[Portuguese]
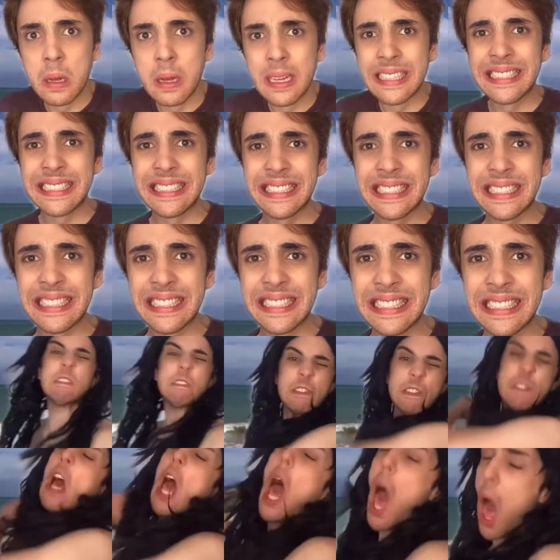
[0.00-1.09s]
Ela falou assim,
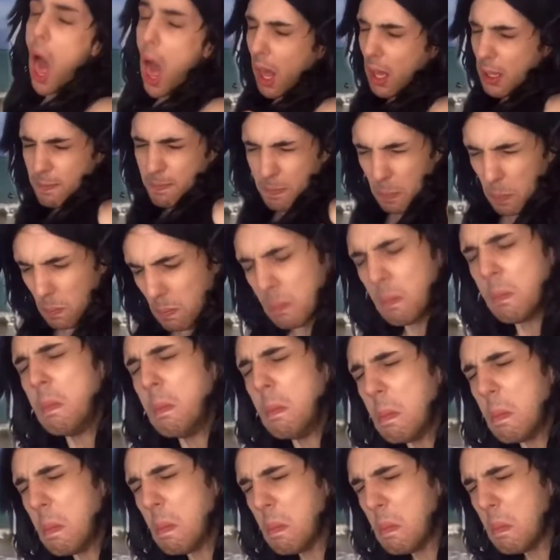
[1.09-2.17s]
vira Ai, deu
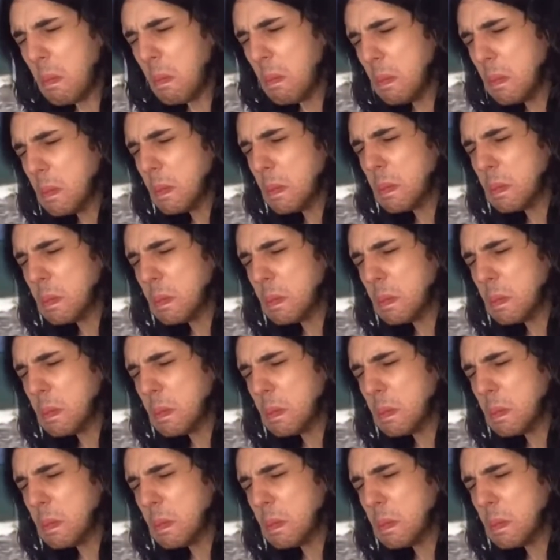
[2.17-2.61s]
jeito no braço.